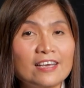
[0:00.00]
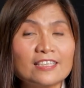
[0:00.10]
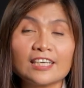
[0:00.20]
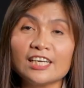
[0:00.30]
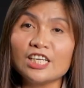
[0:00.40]

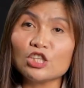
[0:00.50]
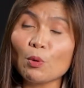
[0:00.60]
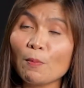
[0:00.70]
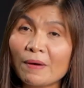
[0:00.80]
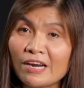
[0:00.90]
Sa
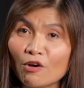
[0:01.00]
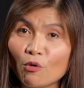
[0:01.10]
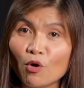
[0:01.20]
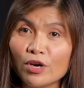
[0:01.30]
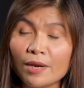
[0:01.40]
ganitong
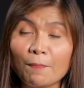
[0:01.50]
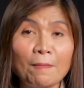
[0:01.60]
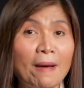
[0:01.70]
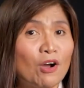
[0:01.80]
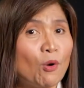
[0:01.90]
panahon na
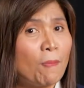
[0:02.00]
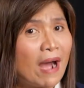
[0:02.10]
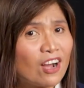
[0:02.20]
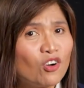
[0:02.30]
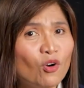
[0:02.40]

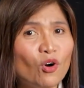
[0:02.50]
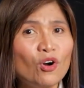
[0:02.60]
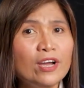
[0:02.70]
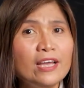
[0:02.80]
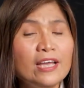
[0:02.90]

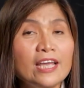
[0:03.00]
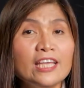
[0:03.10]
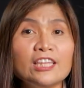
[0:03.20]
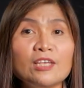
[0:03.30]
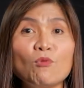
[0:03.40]
pabago-bago,
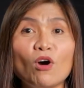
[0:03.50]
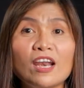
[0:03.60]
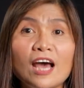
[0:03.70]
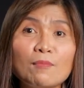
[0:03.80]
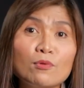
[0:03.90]
hindi mo
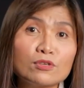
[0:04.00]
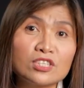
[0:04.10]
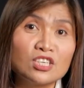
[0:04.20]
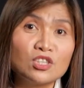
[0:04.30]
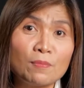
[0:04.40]
alam kung
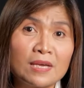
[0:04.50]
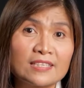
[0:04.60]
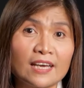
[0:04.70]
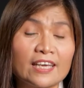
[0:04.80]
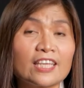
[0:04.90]
sino may
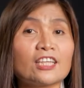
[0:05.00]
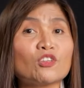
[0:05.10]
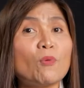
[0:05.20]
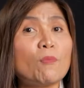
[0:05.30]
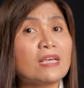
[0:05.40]
sakit
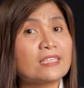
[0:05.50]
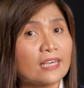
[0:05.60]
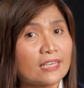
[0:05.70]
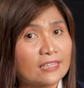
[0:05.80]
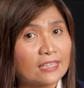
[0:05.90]
at kung may
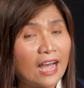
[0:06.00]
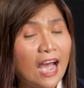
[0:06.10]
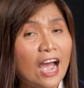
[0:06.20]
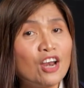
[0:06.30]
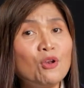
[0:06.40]
sakit
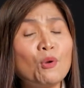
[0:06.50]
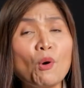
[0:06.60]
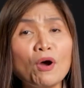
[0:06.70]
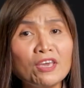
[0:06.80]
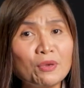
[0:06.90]
ka,
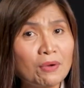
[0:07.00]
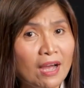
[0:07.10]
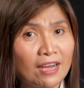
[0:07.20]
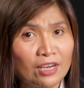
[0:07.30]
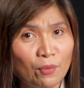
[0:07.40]
ano ang iyong
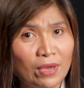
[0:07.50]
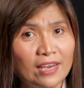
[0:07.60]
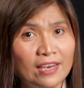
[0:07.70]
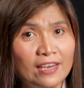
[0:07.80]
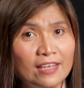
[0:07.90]

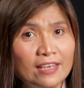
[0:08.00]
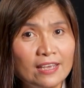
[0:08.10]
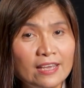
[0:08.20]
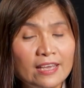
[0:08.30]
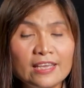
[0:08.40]
gagawin.
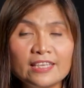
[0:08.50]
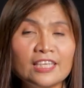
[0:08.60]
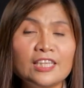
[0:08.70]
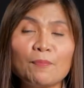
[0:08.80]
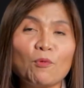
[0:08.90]

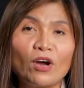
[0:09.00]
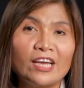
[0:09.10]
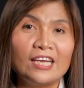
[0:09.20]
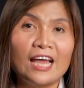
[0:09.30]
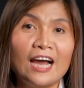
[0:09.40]
Hindi na po
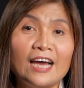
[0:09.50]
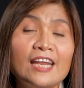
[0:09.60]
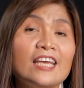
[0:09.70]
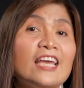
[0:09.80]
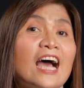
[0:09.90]

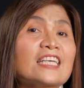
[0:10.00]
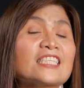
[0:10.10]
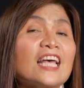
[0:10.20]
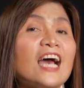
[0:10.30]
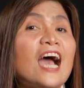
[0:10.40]
kailangan na
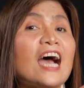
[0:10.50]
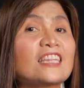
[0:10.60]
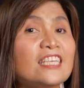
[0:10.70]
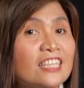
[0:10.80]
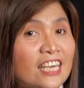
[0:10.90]
iasa ang
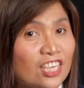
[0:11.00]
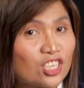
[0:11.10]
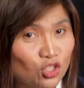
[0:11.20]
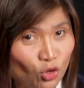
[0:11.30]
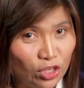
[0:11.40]
ating
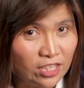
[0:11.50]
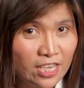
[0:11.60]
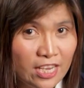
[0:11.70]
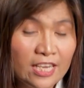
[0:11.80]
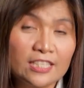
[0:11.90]

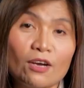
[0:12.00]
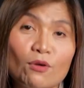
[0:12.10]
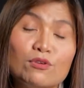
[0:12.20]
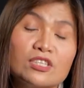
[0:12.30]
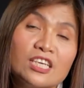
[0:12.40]
direksyon sa
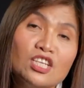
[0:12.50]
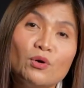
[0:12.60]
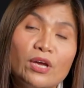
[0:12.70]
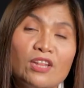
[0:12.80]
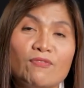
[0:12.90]
kung
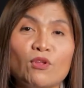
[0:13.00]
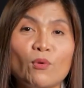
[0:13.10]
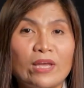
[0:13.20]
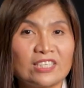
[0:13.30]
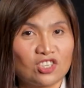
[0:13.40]
sinong
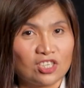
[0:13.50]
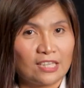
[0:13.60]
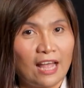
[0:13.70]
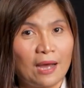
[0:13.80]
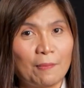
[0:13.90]

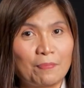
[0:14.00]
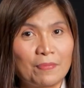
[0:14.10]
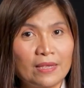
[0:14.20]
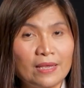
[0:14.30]
influencers lang.